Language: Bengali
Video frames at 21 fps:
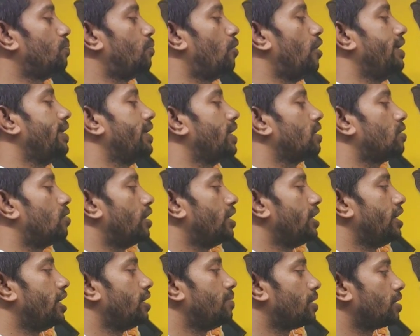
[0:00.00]
পয়েন্টের
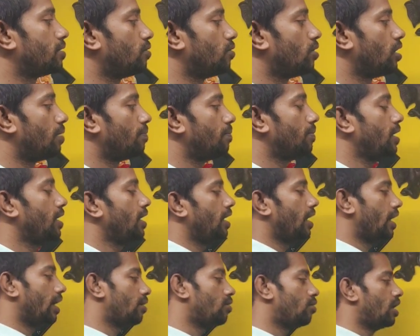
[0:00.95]
কোঅর্ডিনেট বের করলাম
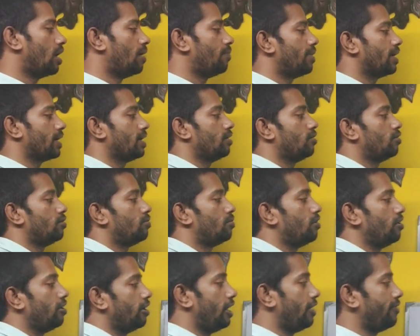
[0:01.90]
এখন আমরা কি করব
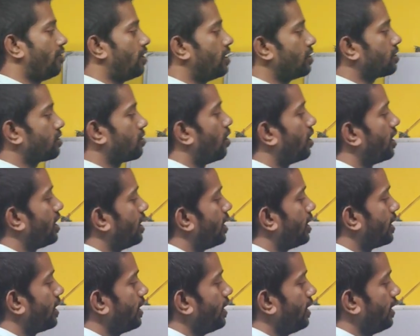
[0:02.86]
এই ফার্স্ট
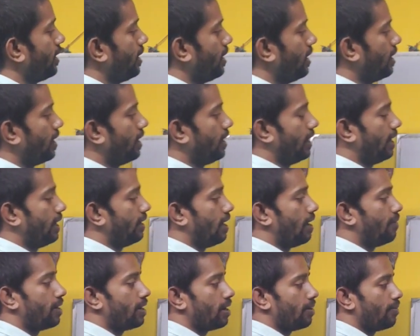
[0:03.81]
কোঅর্ডিনেটে
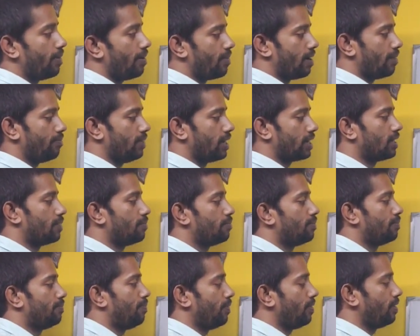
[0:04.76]
এবারে আমি একটা
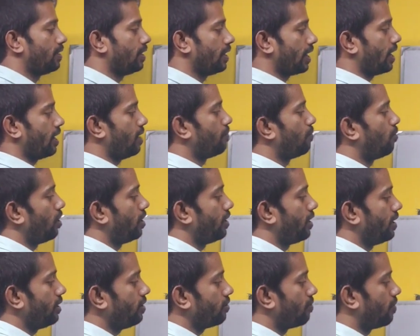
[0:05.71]
এখানে বলে
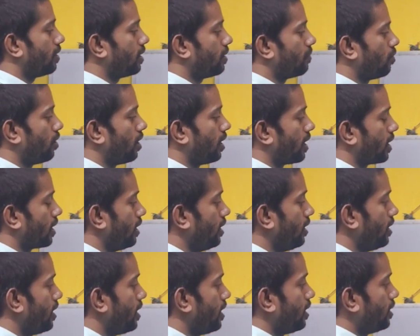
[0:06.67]
দেই তোমাদের বলে
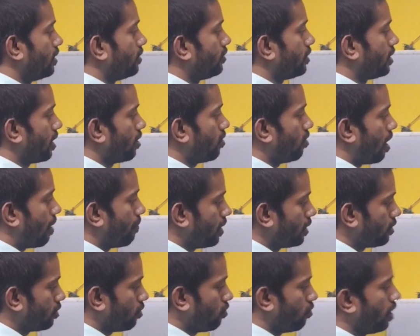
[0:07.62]
রাখি যে দেখো
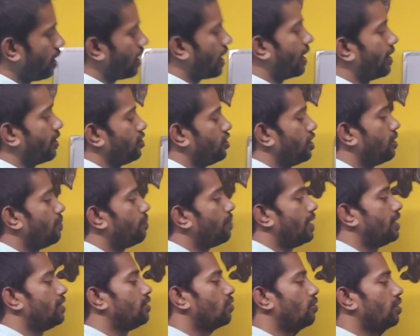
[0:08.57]
আমরা যখনই কার্টেশিয়ান
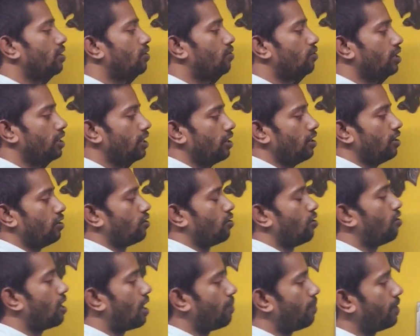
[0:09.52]
প্লেন তৈরি করি
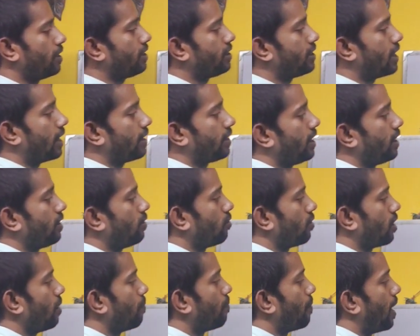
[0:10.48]
তখন আমাদের চারটে
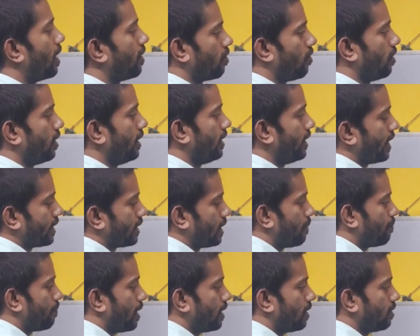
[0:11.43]
টোটাল পার্ট হয় এই
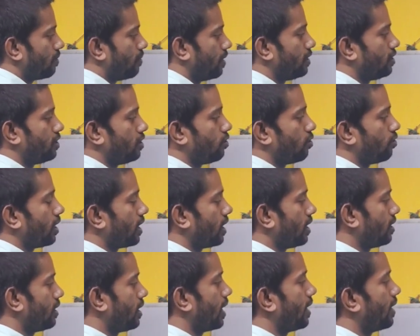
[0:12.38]
একটা পার্ট মানে জিরো
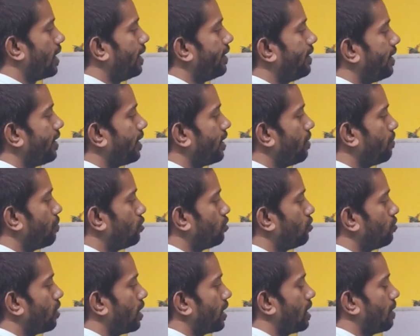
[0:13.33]
ডিগ্রি থেকে নাইনটি ডিগ্রি
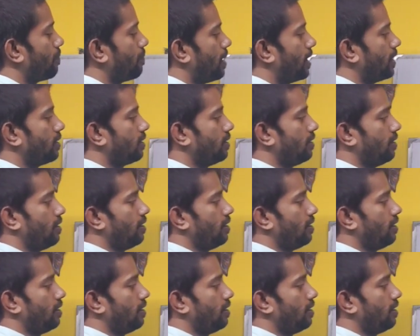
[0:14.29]
পর্যন্ত একটা পার্ট